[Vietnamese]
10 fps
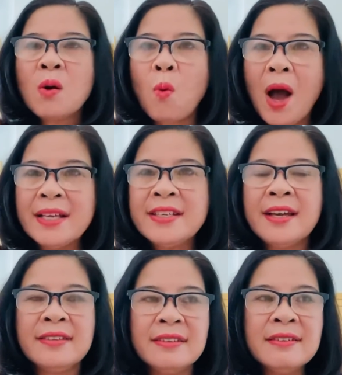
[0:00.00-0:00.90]
quá
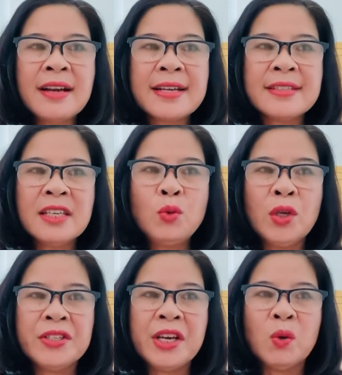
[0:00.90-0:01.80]
trình nữ ca sĩ
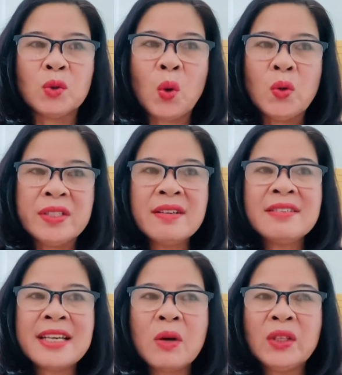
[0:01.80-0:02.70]
Thủy Triều tổ chức
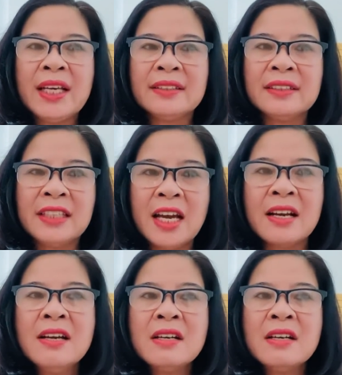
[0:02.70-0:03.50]
trao tiền từ thiện